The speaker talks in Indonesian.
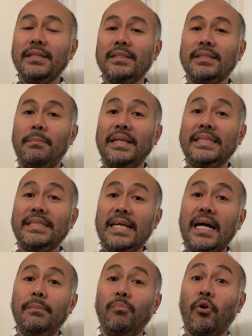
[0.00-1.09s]

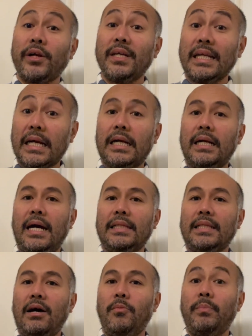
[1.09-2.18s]
semenjak border
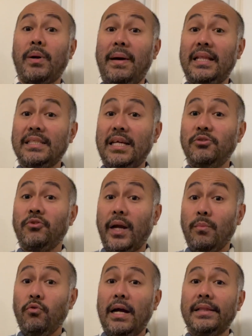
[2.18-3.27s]
atau perbatasan sudah
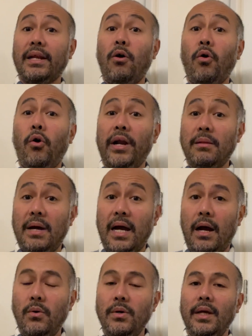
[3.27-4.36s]
dibuka antara Hong Kong dan
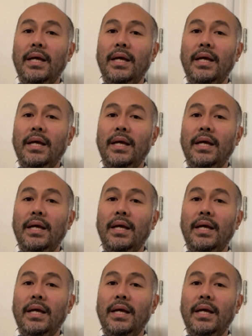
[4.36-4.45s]
Makau,